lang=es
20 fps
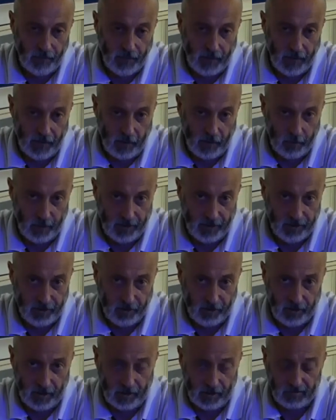de cada
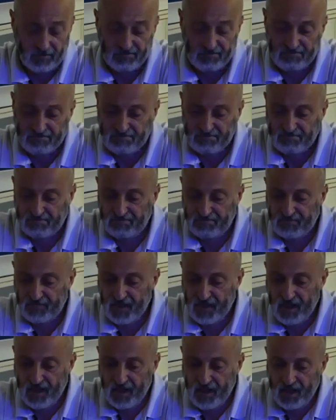persona.
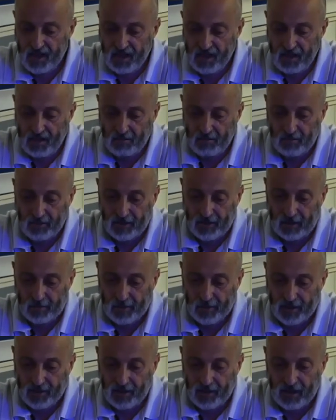Muchas
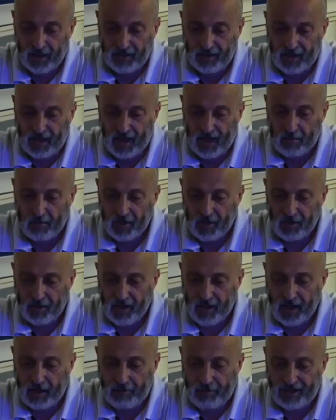personas dirán, bueno,
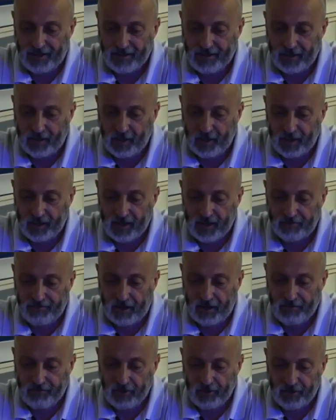¿de qué hablaste este
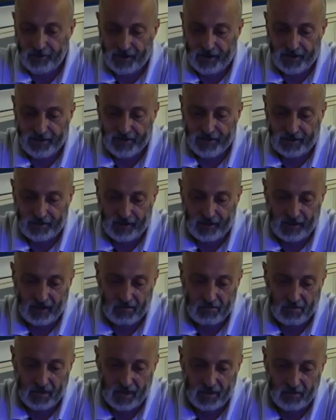falfoya, este
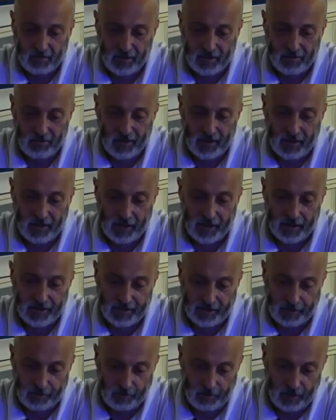tío? Bueno, pues bueno,
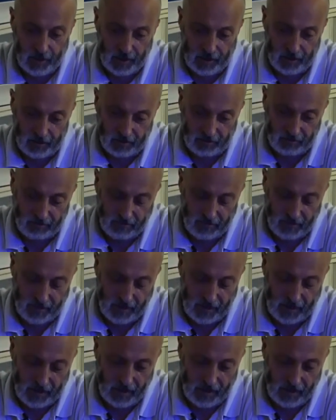es igual. O